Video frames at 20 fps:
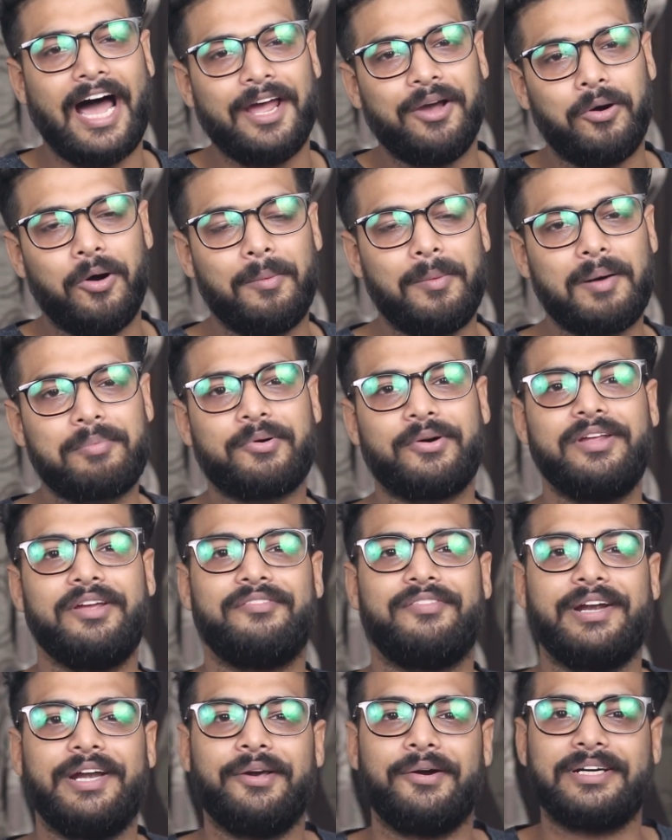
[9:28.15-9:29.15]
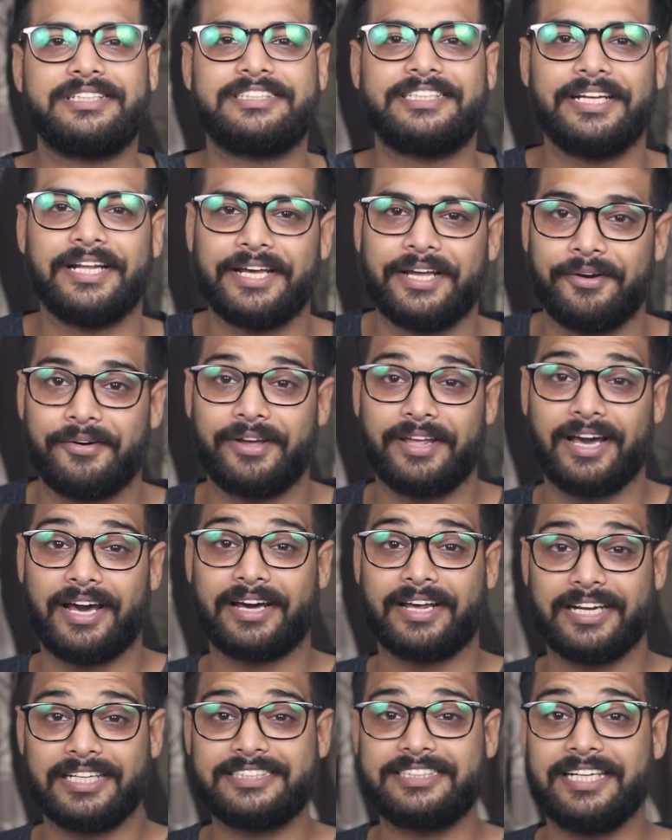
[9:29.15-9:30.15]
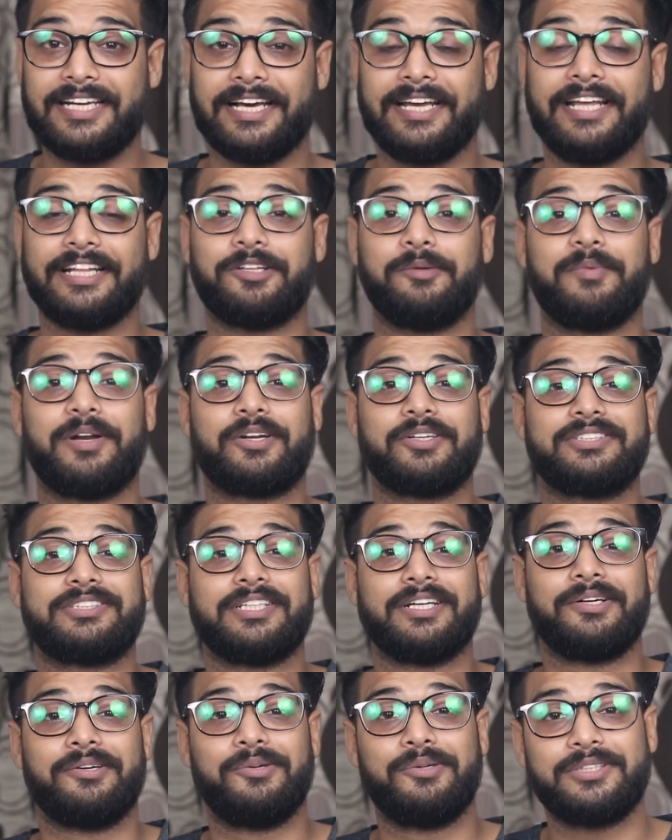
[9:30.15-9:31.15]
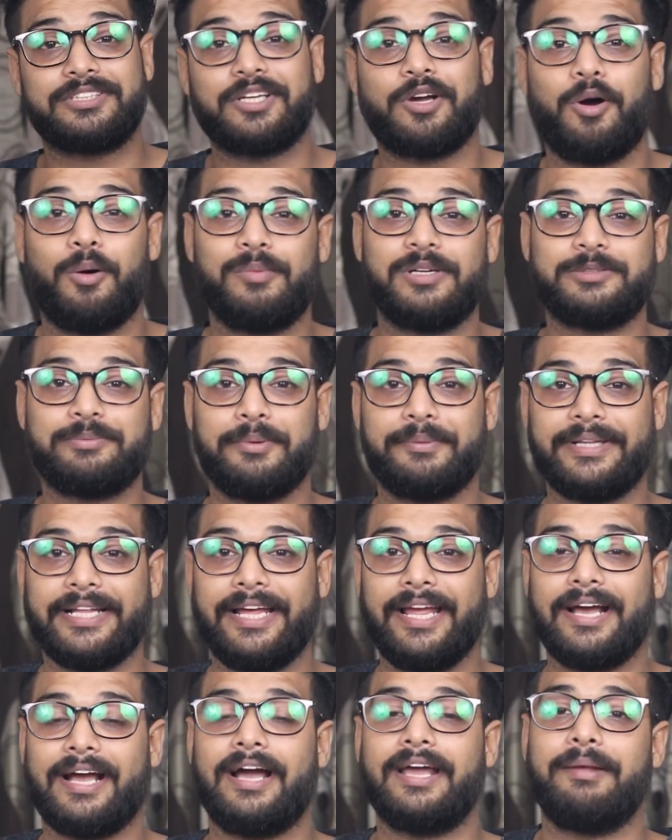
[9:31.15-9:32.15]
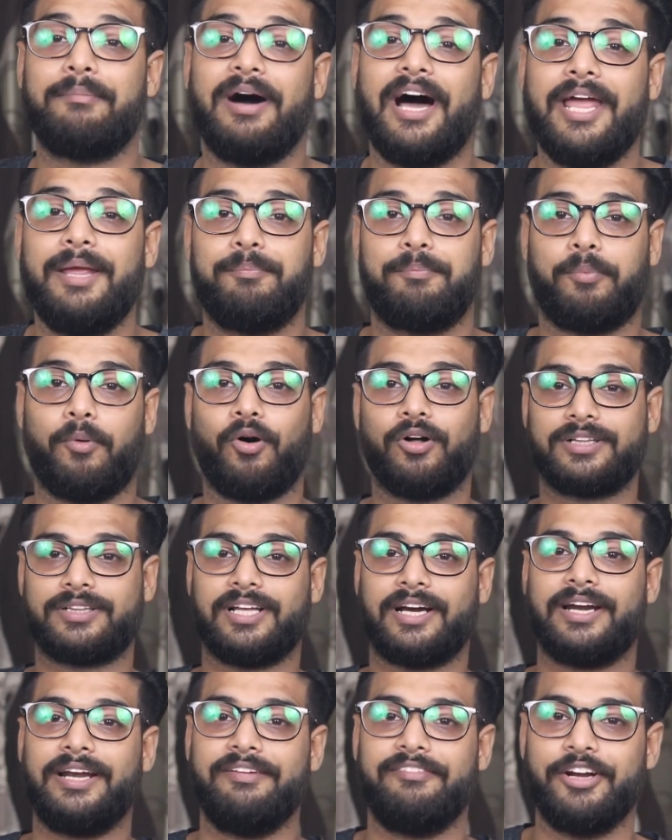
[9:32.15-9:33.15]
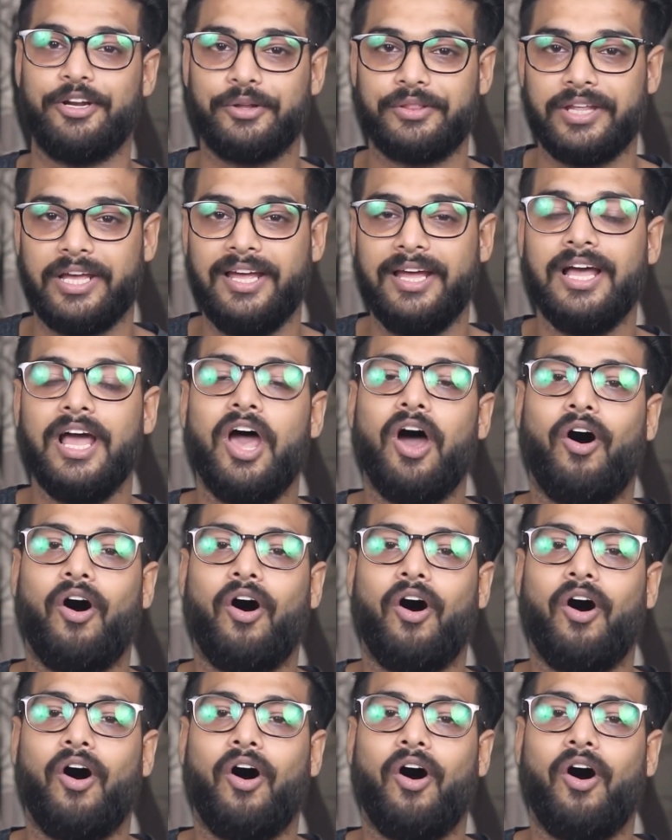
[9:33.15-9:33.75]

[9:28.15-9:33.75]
आई होप आपको ये वीडियो अच्छी लगी होगी अगर अच्छी लगी है तो मेरे को जरूर से कमेंट्स में बताइएगा कि भाई बहुत तगड़ी वीडियो थी